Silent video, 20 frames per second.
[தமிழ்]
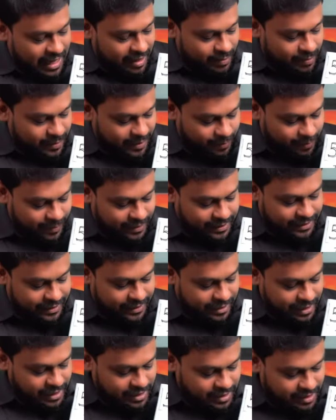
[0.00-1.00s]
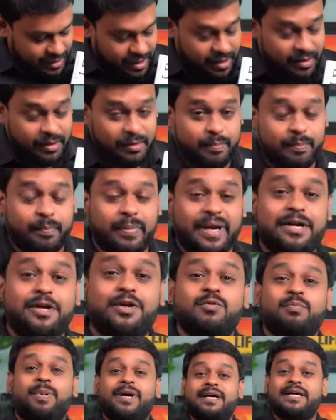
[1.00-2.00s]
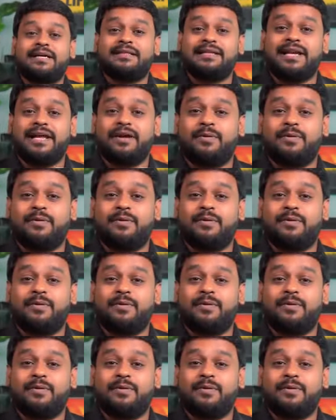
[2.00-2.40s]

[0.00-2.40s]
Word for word: ஹேபிட் பார்த்தீங்கன்னா பெட்ரூம் பக்கத்துலேயே